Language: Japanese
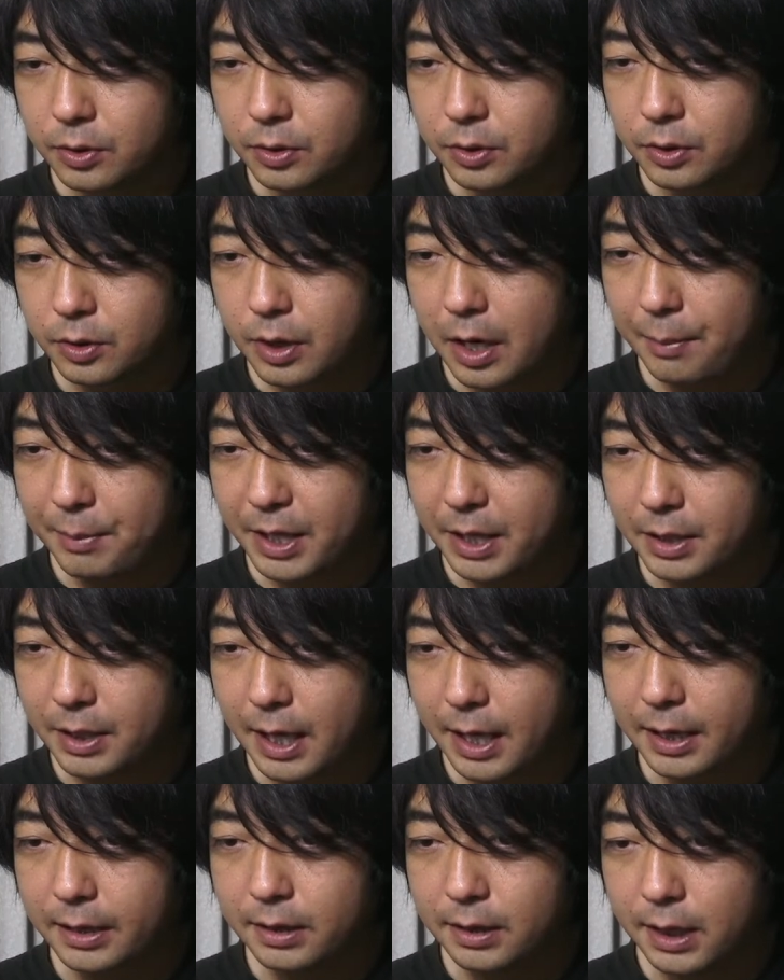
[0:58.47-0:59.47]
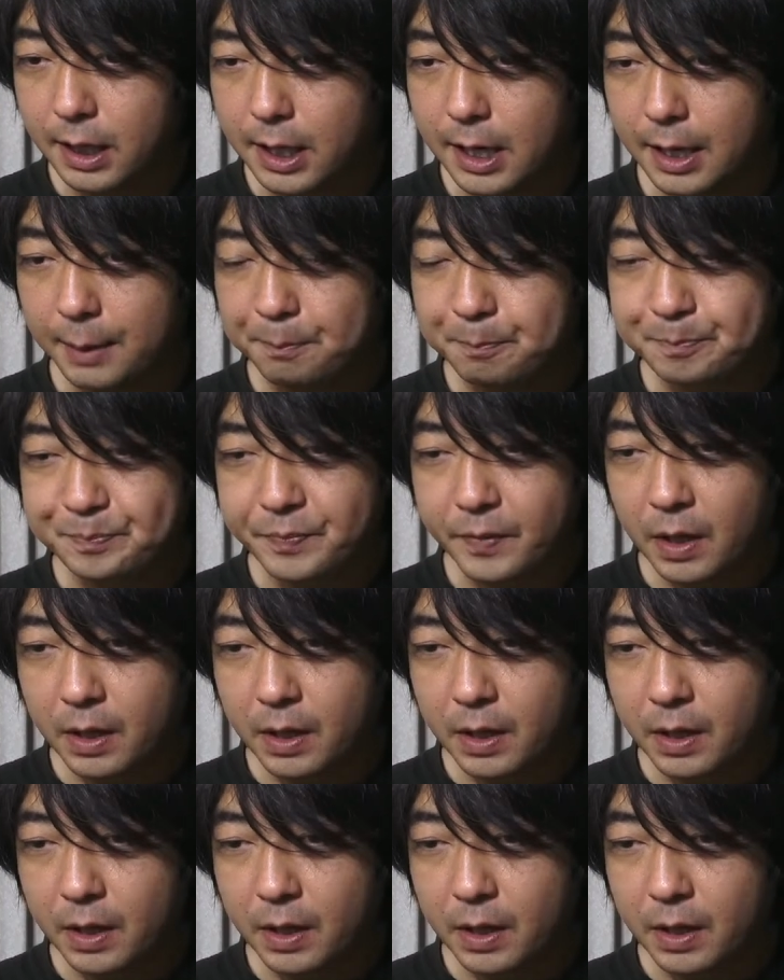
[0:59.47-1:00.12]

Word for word: ラーメン屋に入ったら